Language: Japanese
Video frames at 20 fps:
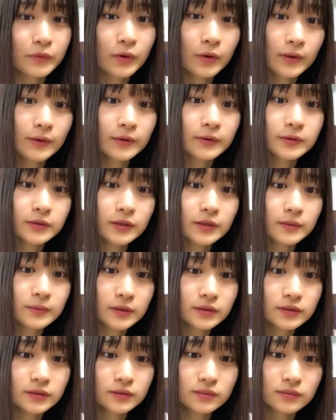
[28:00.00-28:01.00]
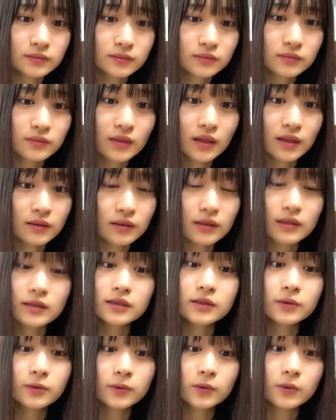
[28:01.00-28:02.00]
はようございますな柿
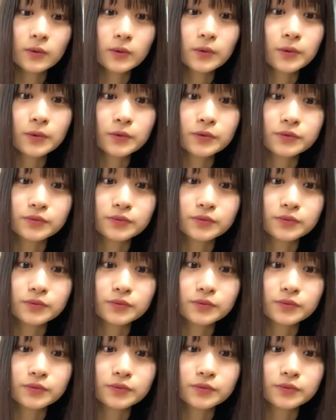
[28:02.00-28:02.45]
おお